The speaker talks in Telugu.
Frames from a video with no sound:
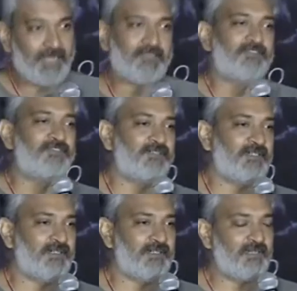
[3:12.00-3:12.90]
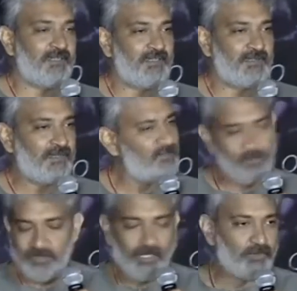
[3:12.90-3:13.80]
అ పార్ట్ ఆఫ్ రీ రికార్డింగ్
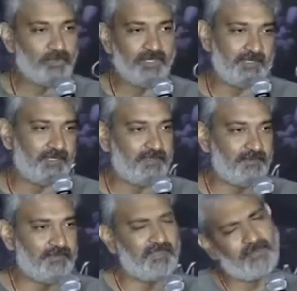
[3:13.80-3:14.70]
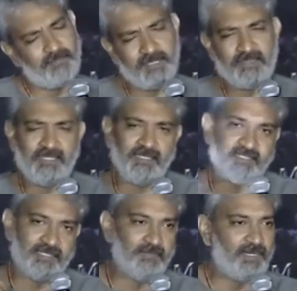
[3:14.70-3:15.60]
ముందు అనుకున్నది కాదు బట్ ప్రతి
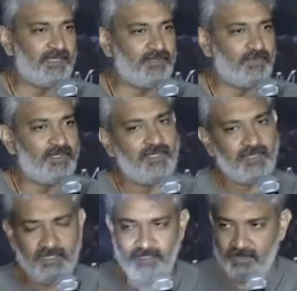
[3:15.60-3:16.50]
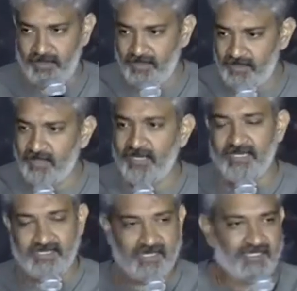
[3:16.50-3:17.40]
సినిమాకి కూడా రీ రికార్డింగ్
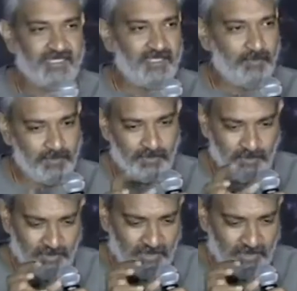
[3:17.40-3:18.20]
చేసేటప్పుడు